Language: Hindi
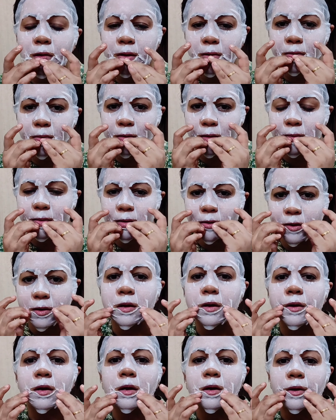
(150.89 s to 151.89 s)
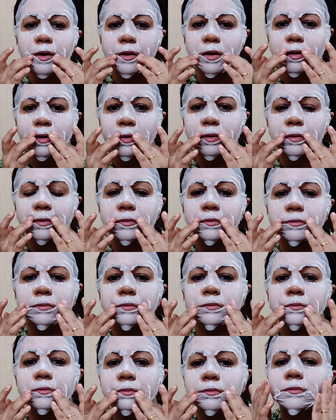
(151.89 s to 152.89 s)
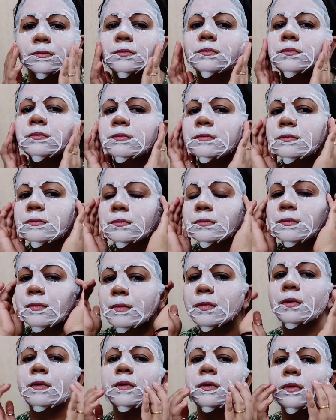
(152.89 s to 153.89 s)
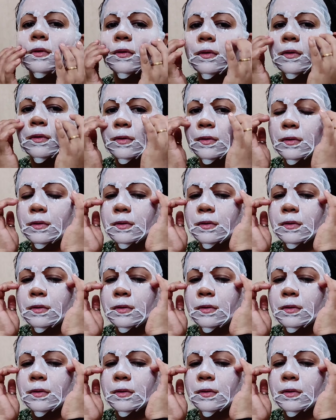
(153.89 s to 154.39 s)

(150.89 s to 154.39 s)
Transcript: शीट मार्क्स है पॉन्स का तो मैं इसे